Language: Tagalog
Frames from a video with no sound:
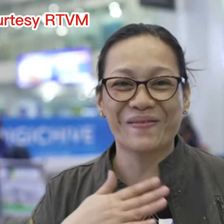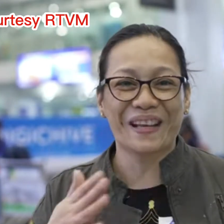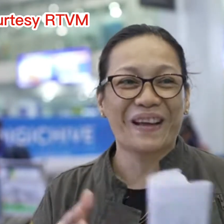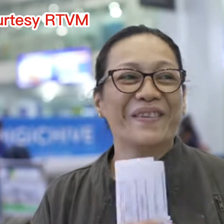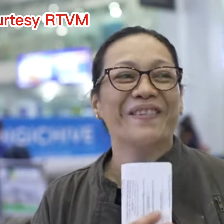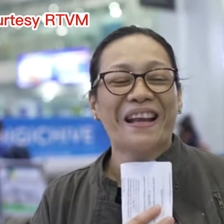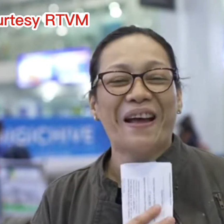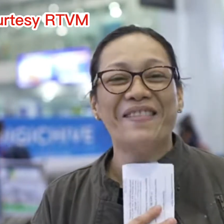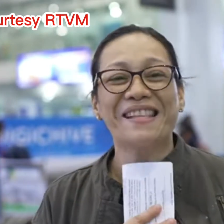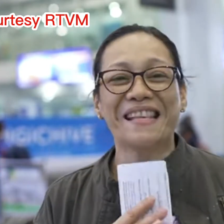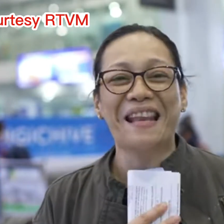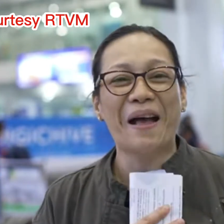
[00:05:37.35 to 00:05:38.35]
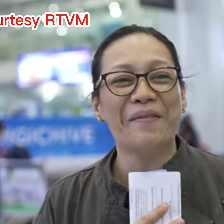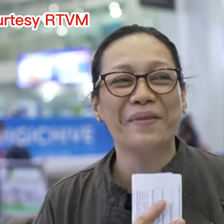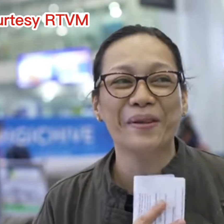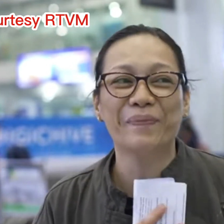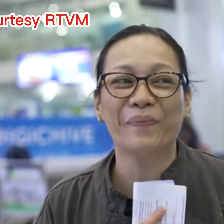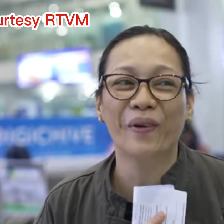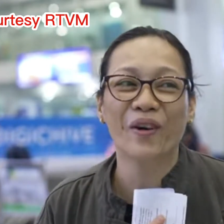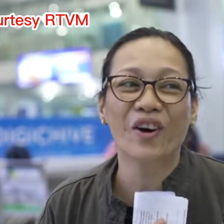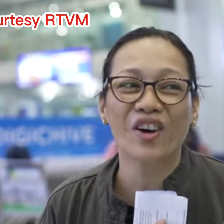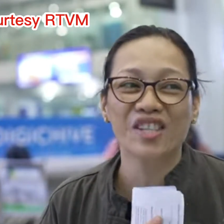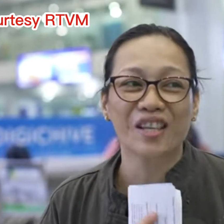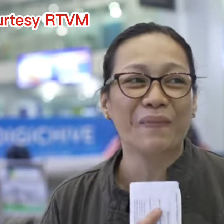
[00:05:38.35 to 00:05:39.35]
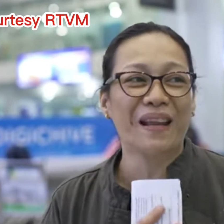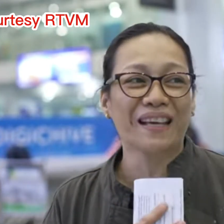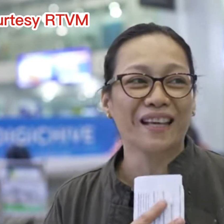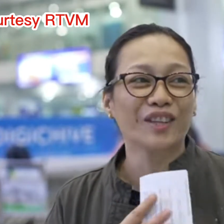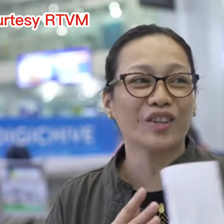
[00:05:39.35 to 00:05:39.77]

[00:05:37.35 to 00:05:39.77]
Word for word: maraming maraming salamat po sa malaking